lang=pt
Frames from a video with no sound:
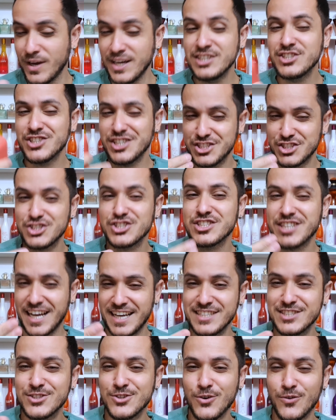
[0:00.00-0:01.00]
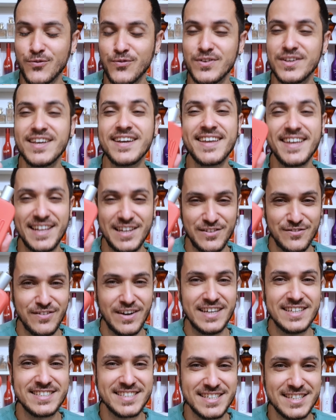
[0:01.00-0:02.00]
a gente já desconfia que ele
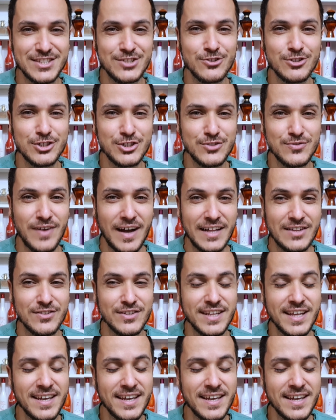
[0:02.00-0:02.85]
vai ser descontinuado,